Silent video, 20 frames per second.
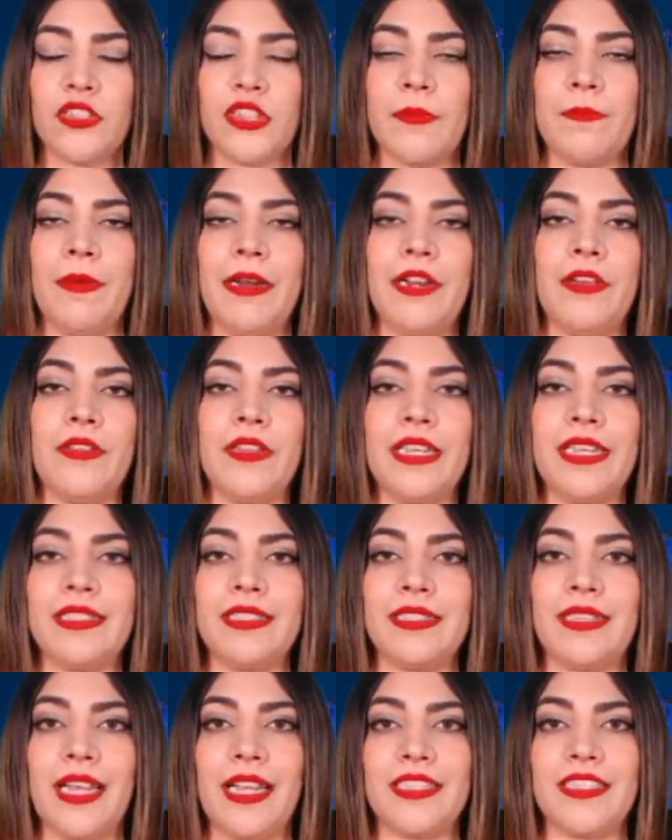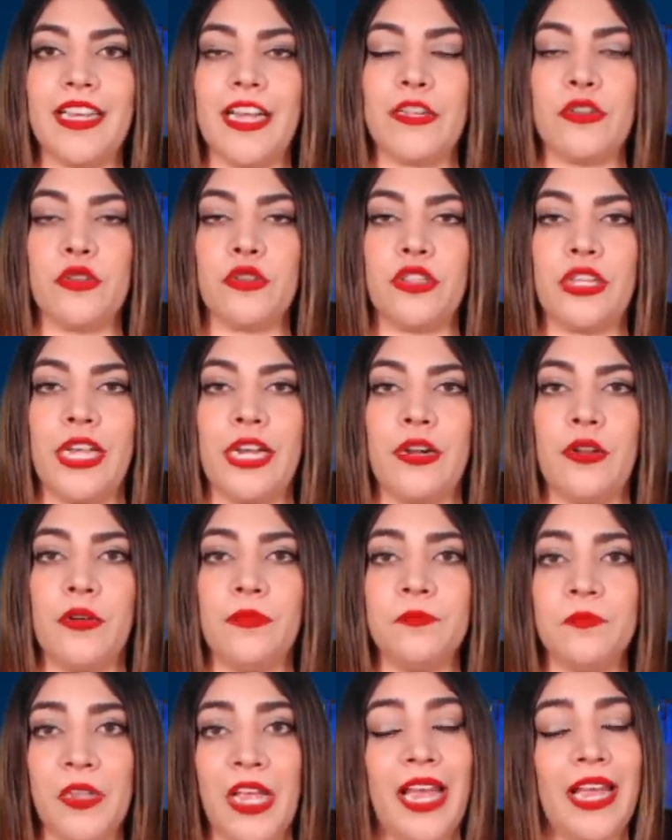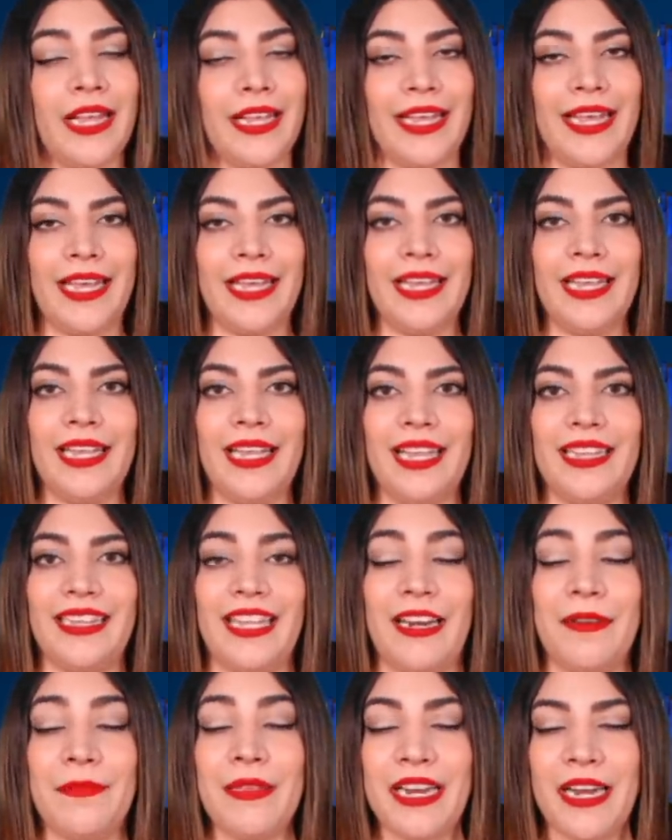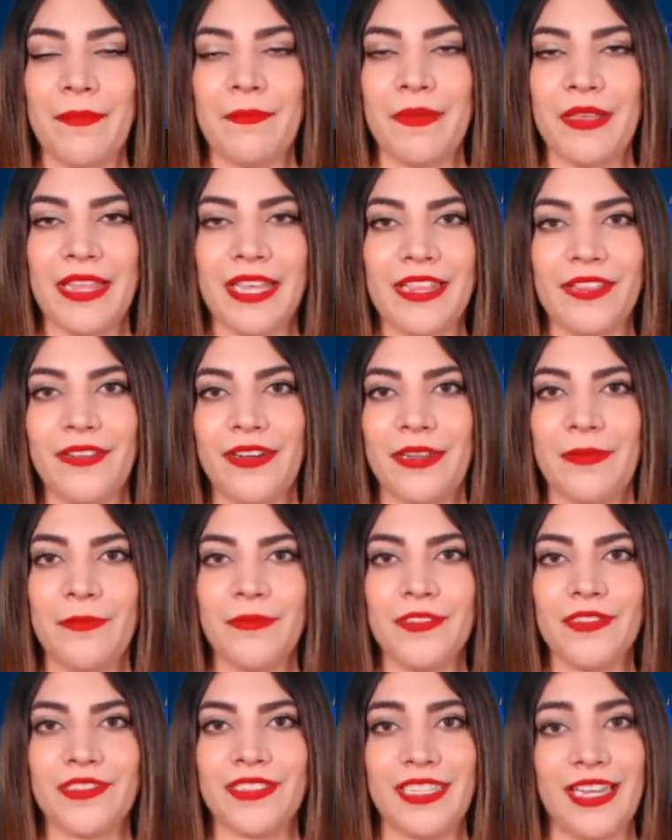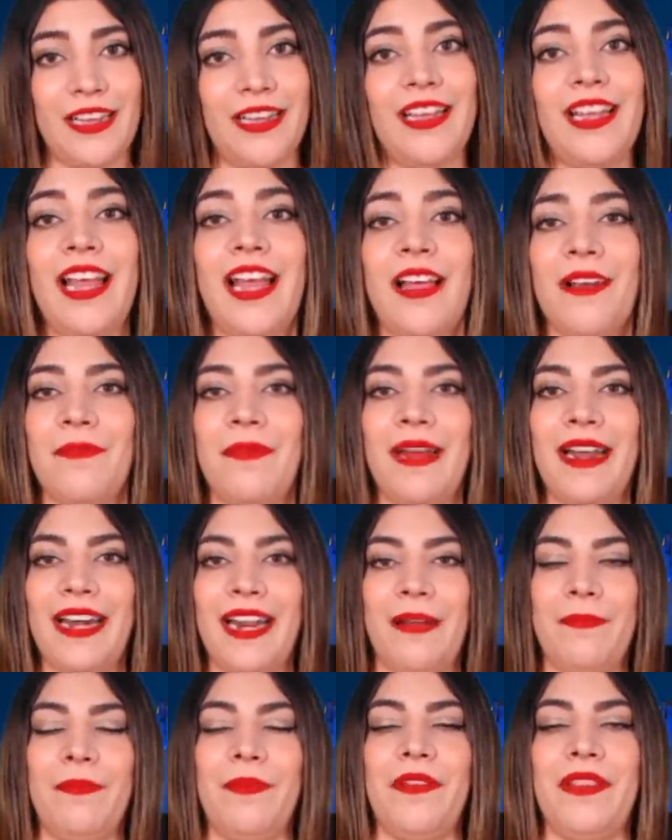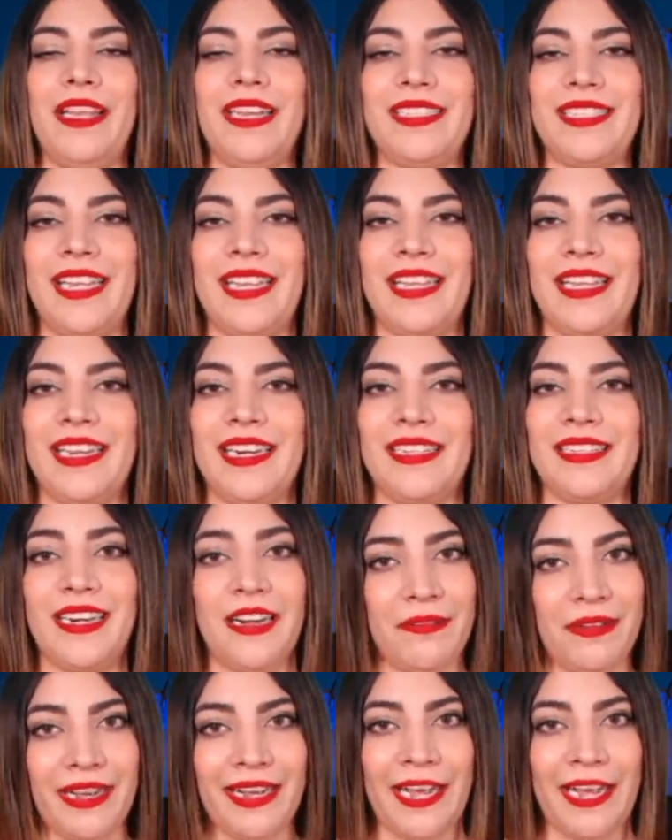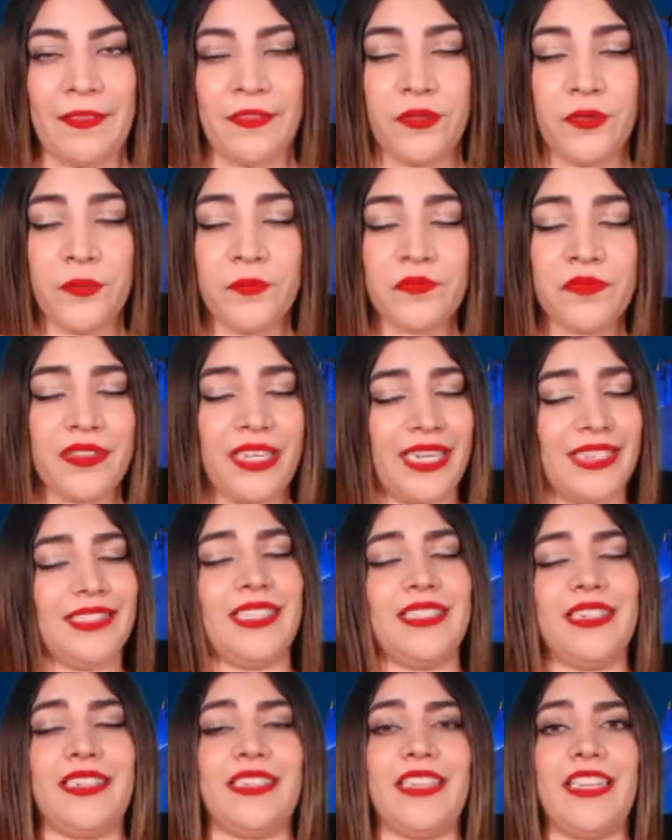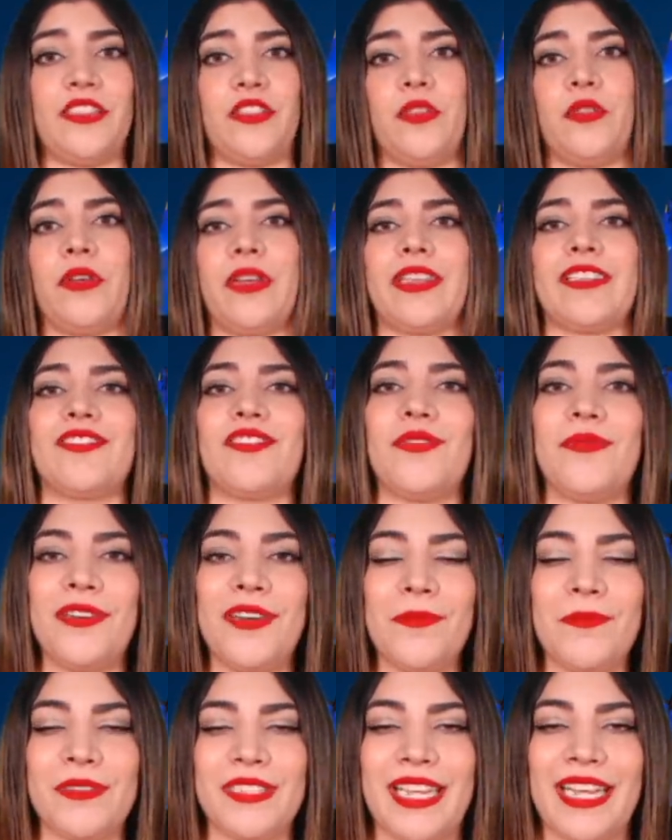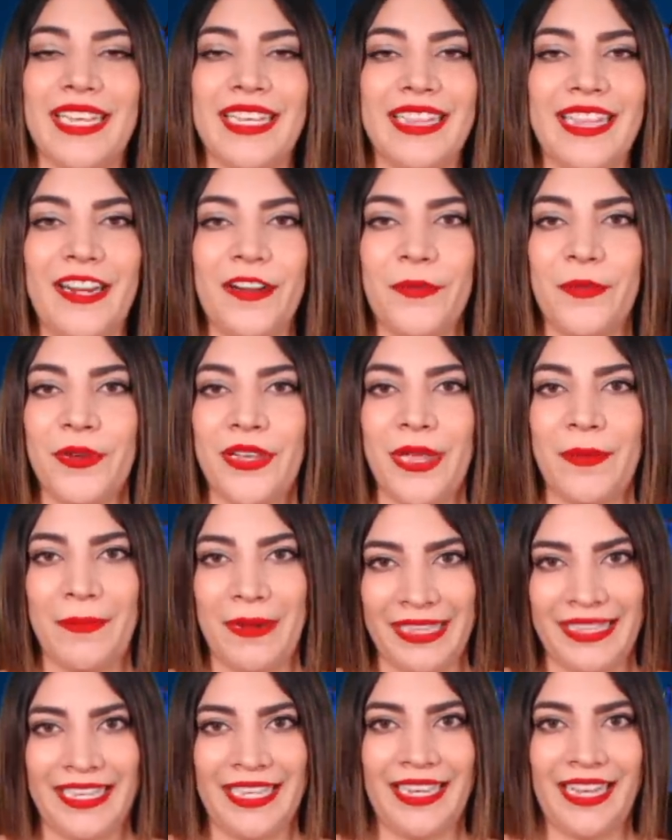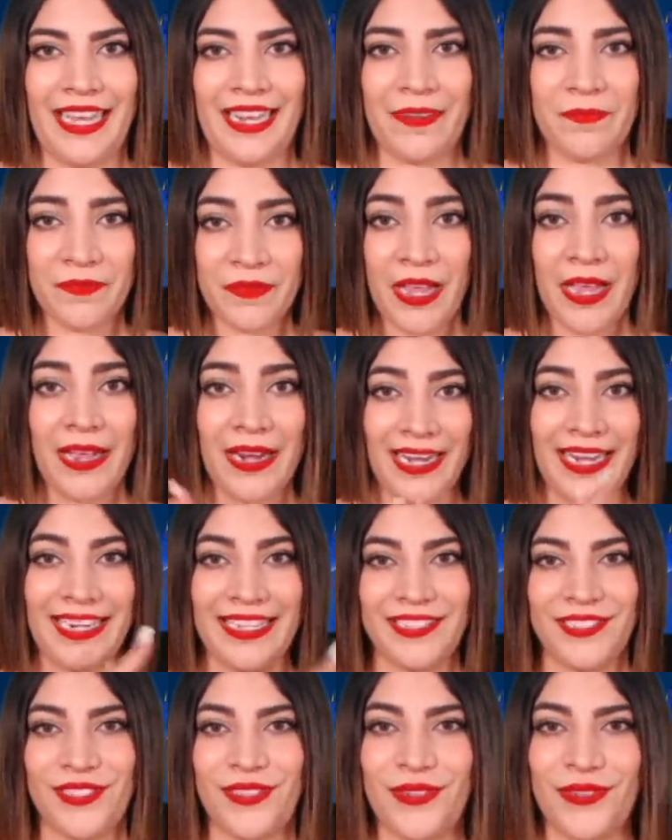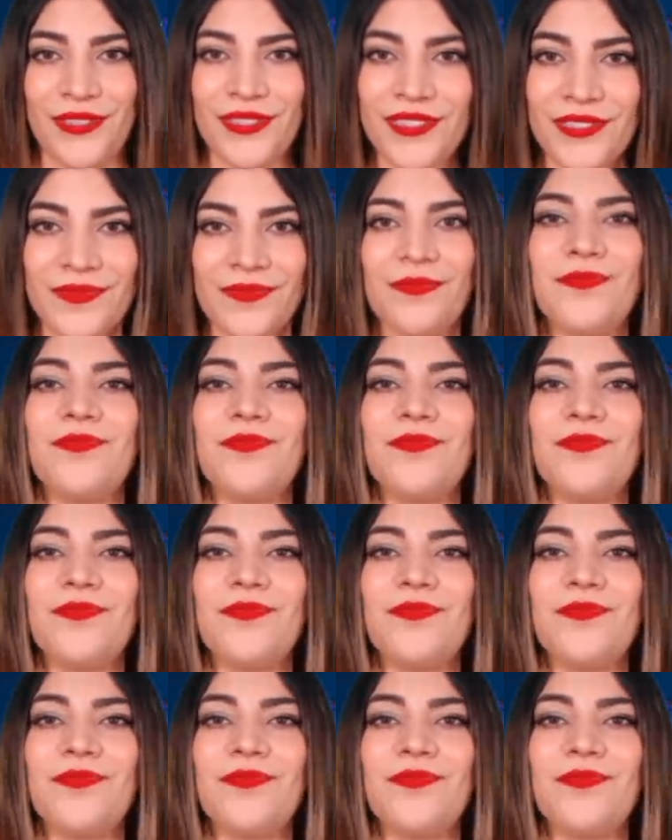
periodista chayotero que termine pidiendo limosna para poder seguir trabajando. ¿De qué se trata todo esto? Bueno, pues aquí te lo voy a platicar. ¿Listos?